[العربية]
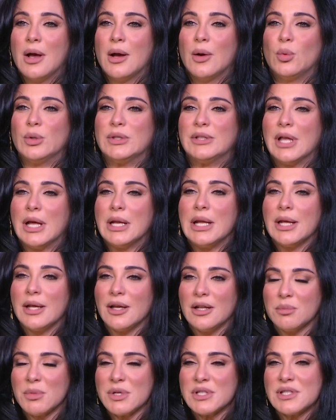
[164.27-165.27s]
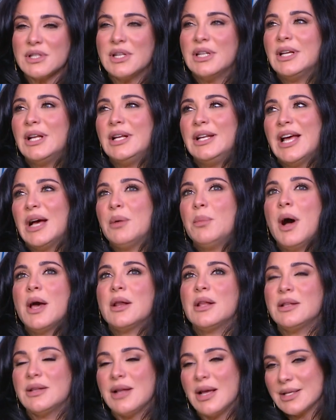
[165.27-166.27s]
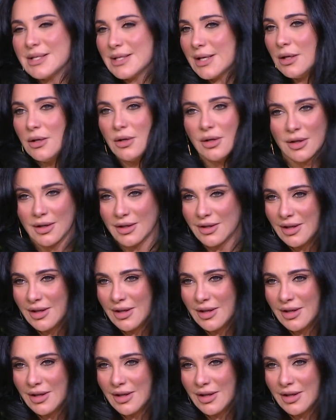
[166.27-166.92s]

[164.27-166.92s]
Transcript: والتاريخ المصري اللي ابهر الناس كلها